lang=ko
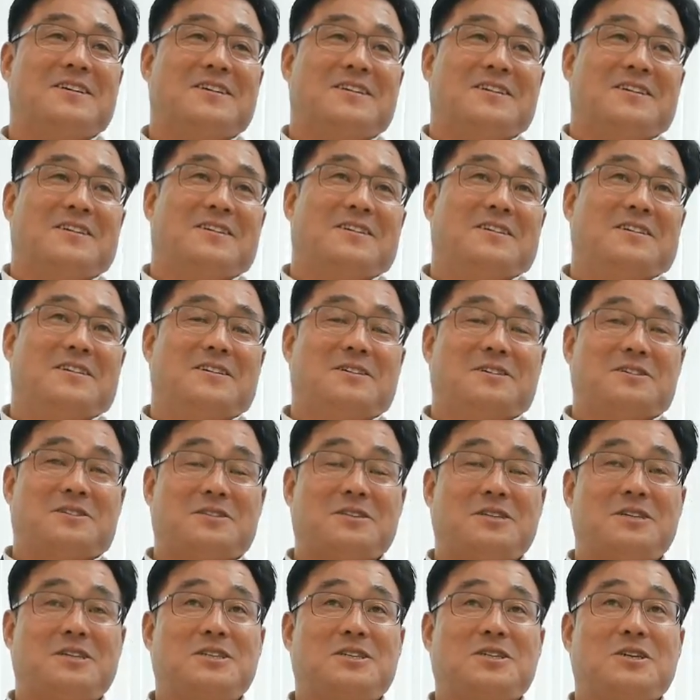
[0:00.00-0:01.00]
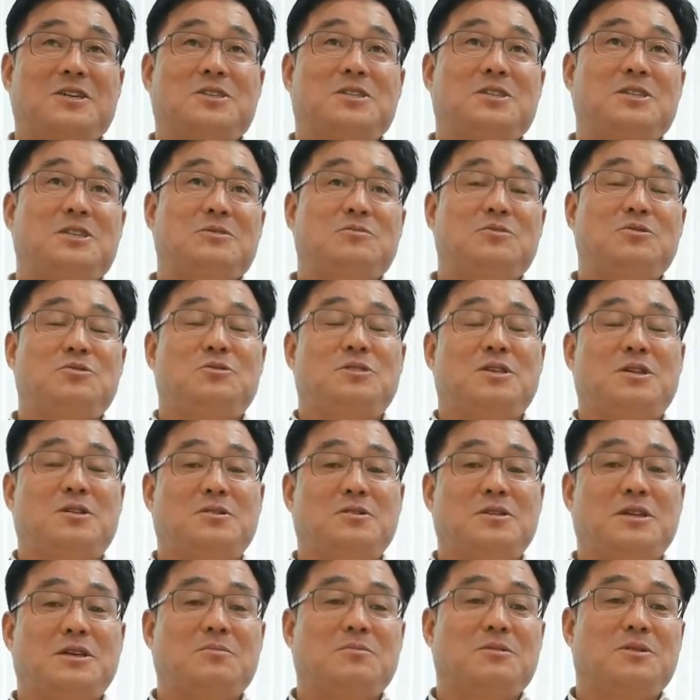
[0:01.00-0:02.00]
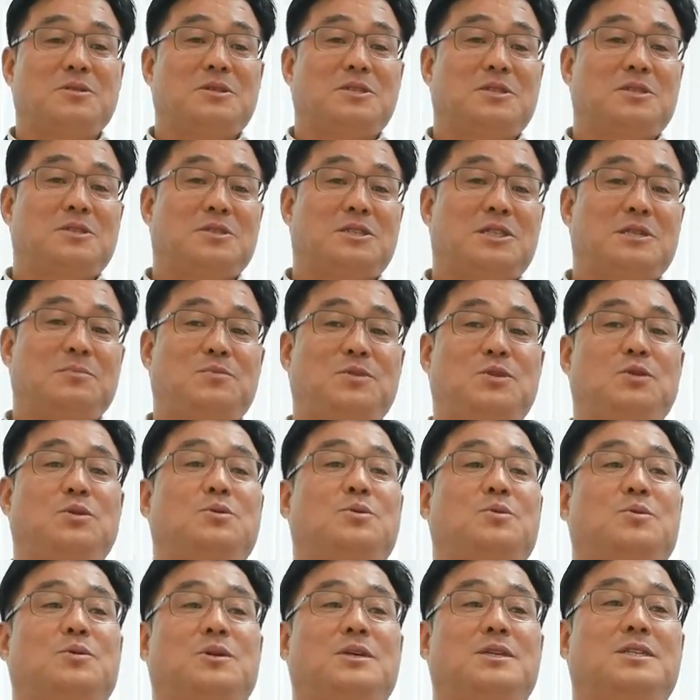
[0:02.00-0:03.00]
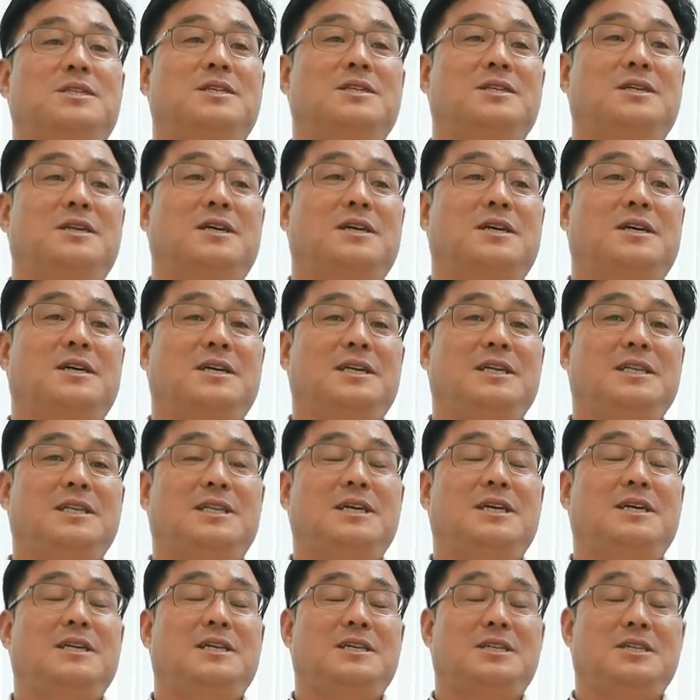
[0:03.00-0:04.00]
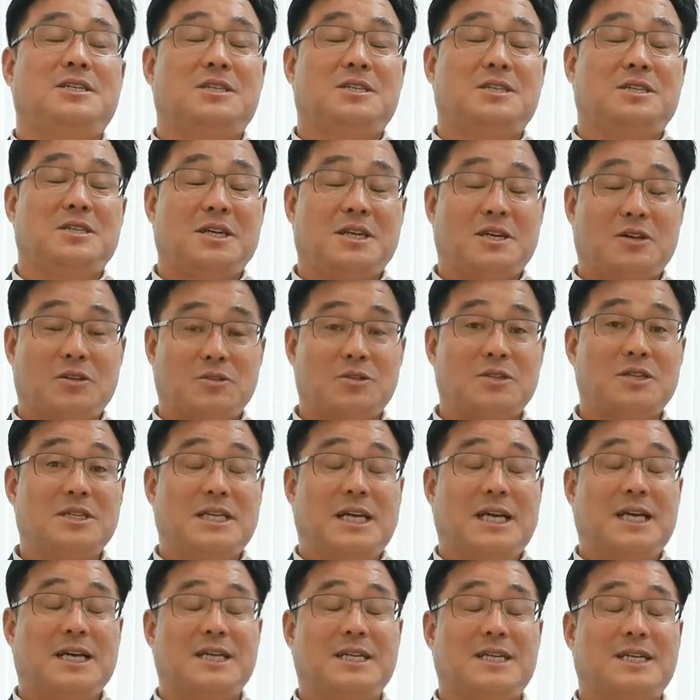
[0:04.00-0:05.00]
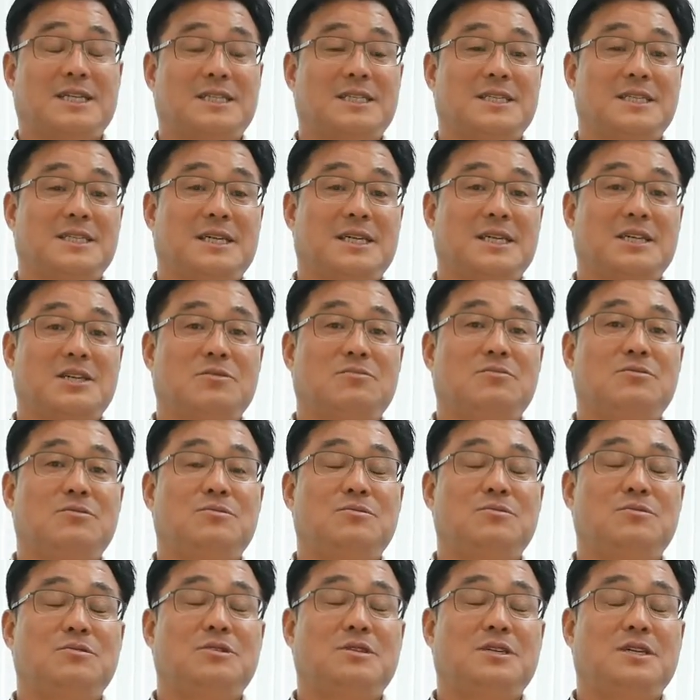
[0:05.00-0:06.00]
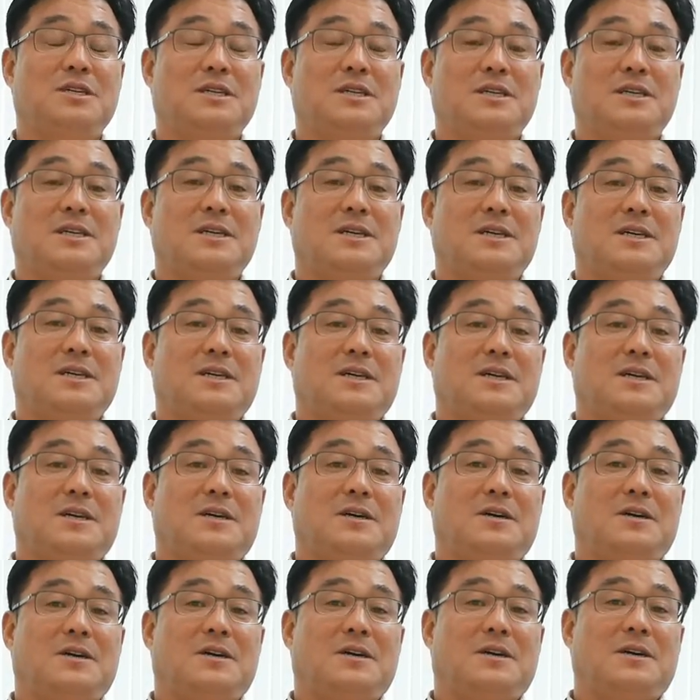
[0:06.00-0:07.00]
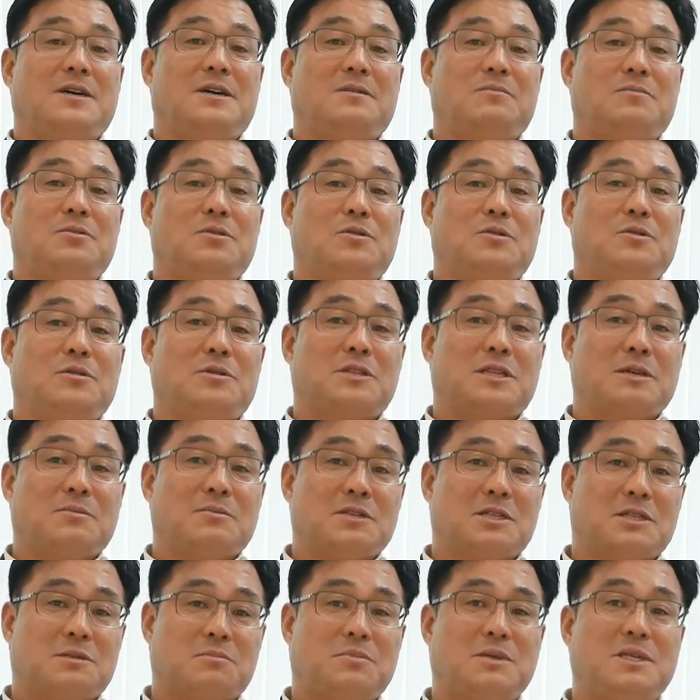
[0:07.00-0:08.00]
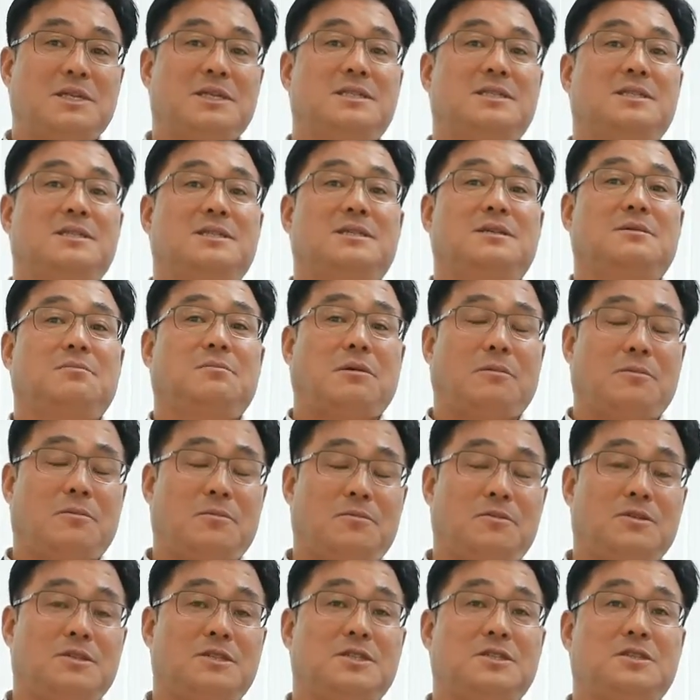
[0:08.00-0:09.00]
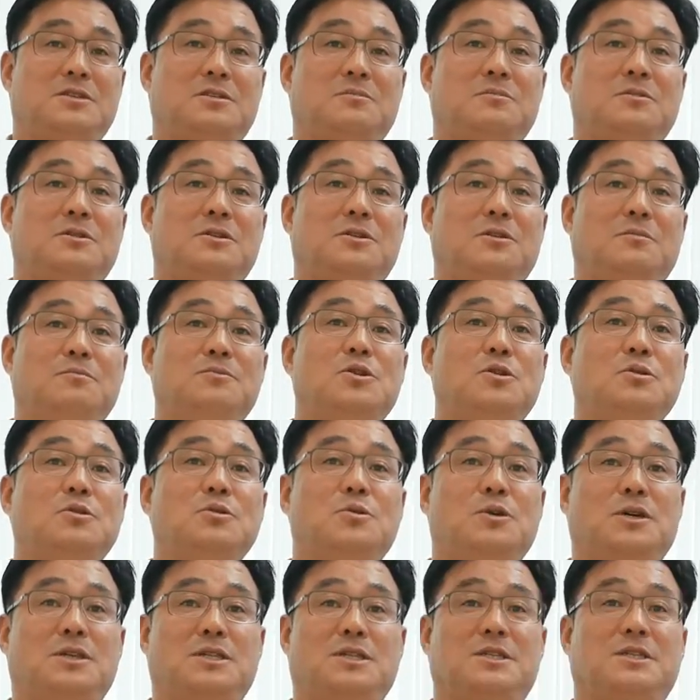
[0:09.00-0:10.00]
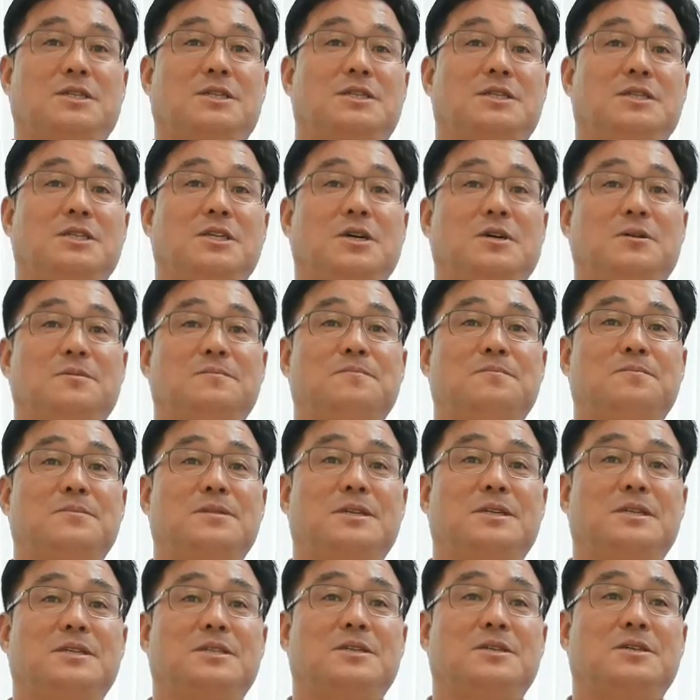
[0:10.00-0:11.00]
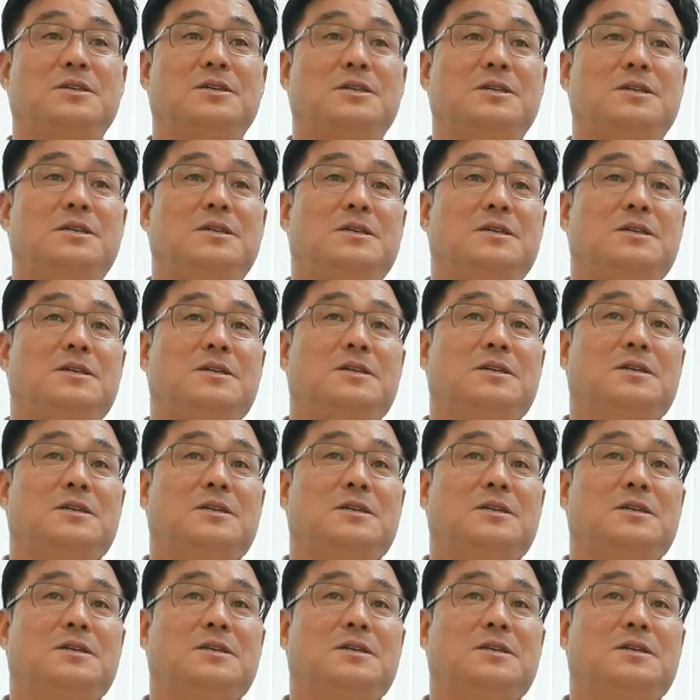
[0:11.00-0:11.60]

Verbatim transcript: 어, 특히 저희들이 16나노 내면서는 집적도라든가 인테그레이션의 어떤 양이라든가 이런 부분들이 아, 뭐 그다음에 스피드, 퍼포먼스 이런 면이 엄청 좋아졌거든요. 그래서